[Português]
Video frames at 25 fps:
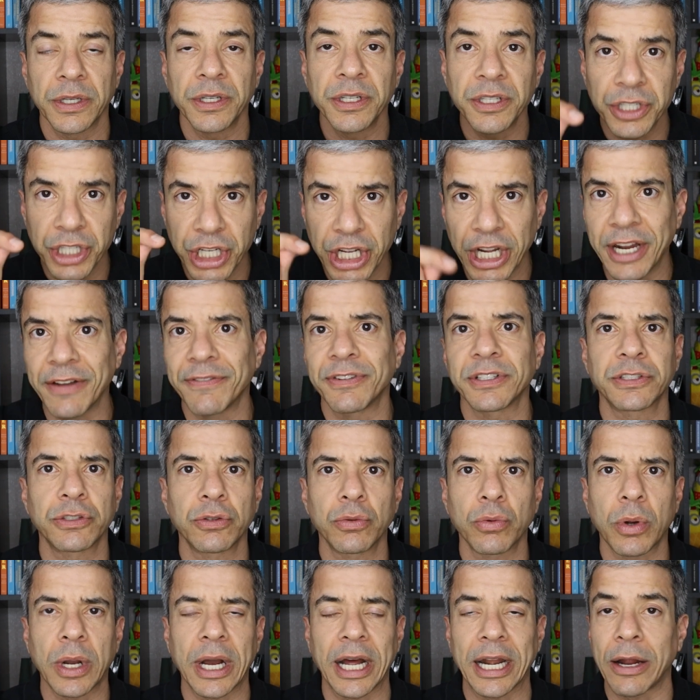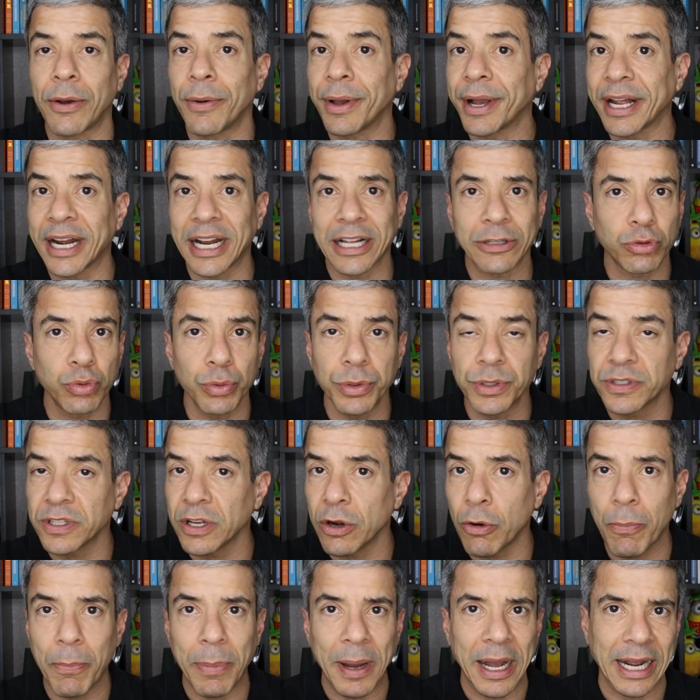Inscreva-se no canal, é gratuito,
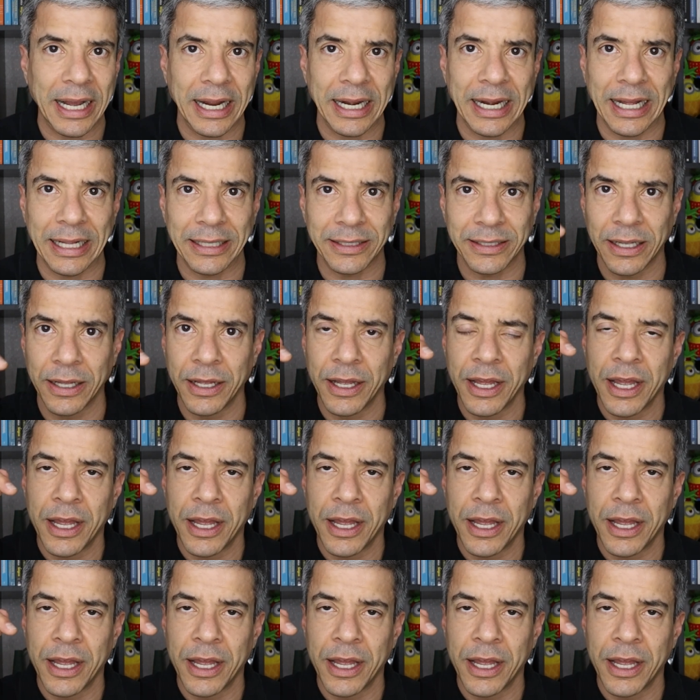você não paga nada.